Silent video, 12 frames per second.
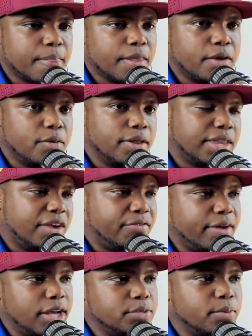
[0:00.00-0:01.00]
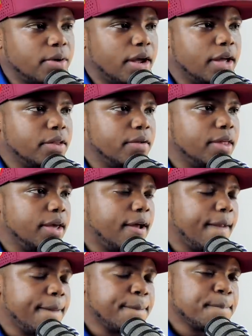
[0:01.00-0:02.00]
yo entré a Facebook en estos
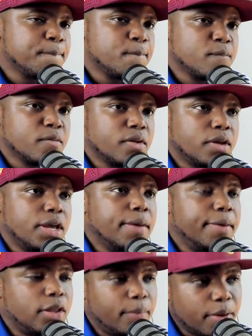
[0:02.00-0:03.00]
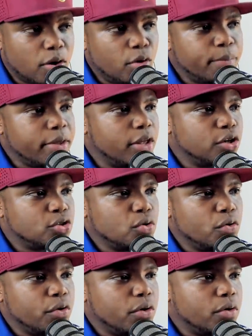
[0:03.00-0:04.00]
días y me topé con un video
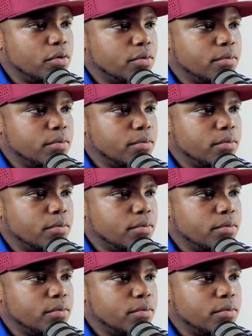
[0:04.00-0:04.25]
suyo.